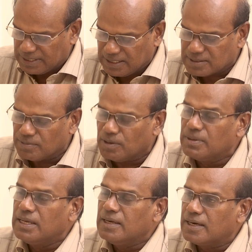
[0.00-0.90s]
பன்னீர்செல்வம்
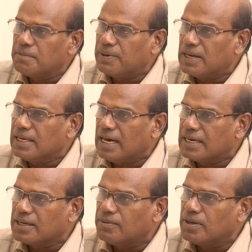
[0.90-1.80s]
எடப்பாடியில்
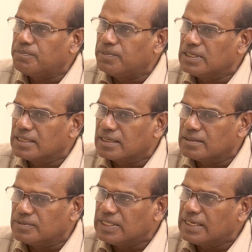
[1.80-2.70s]
யாருக்கு
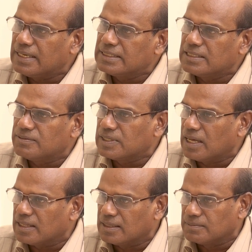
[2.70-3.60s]
எவ்வளோங்கிறது வந்து ரெண்டாயிரத்தி இருபத்தி
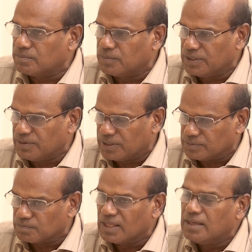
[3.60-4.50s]
நாலு தான்
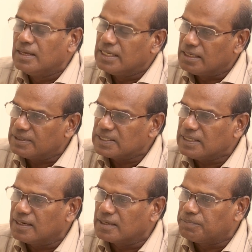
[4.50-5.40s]
முடிவாகும் இருபத்தி
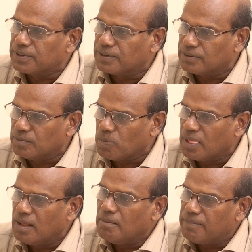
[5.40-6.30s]
நாலுக்கு பிறகும்
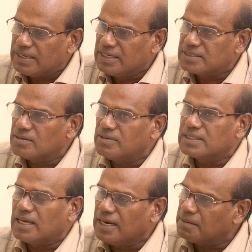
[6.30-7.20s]

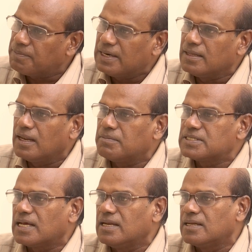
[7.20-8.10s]
பன்னீர்செல்வத்தால் எடப்பாடி இல்லாமல்
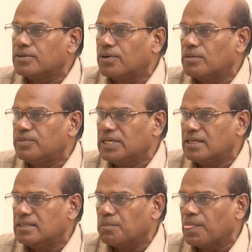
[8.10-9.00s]
ஸ்டாலின் எதிர்கொள்ள
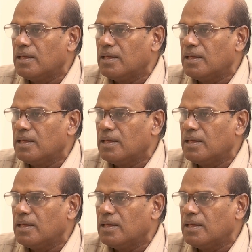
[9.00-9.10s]
முடியாது